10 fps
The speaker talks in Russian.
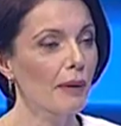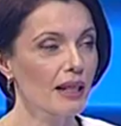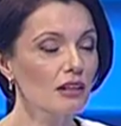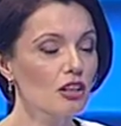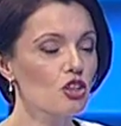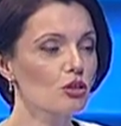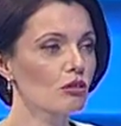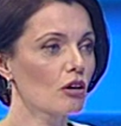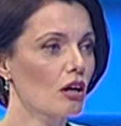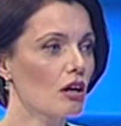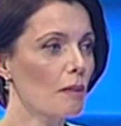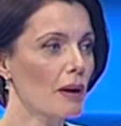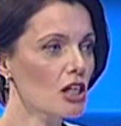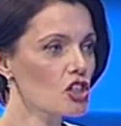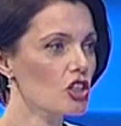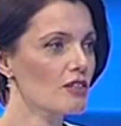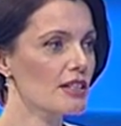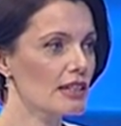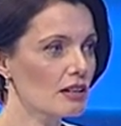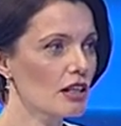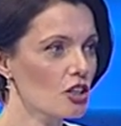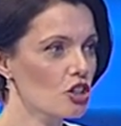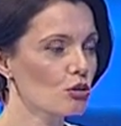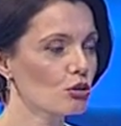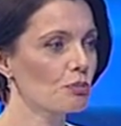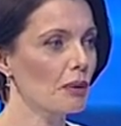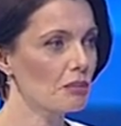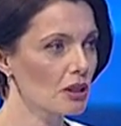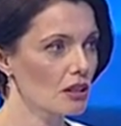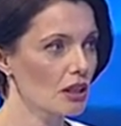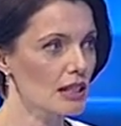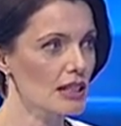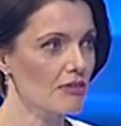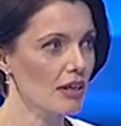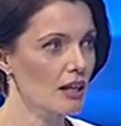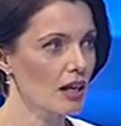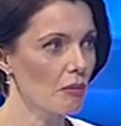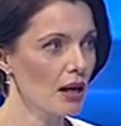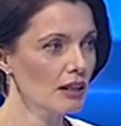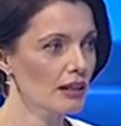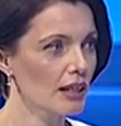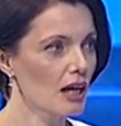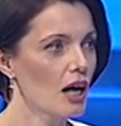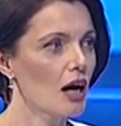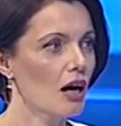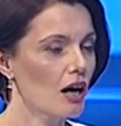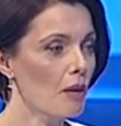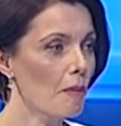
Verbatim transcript: Понятно, что а, болельщики всегда ждут победы от своей команды. А,